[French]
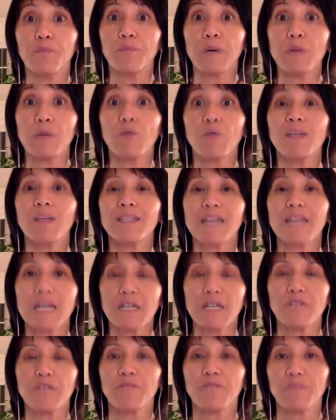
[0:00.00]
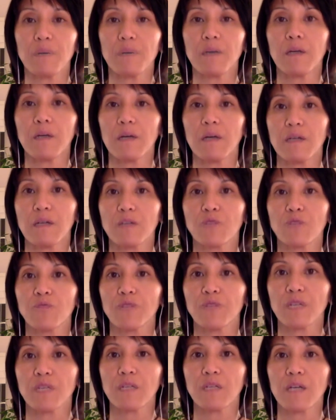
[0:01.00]
pas ou elle n'arrive pas à
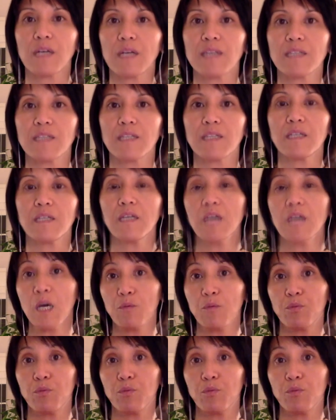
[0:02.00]
s'ouvrir assez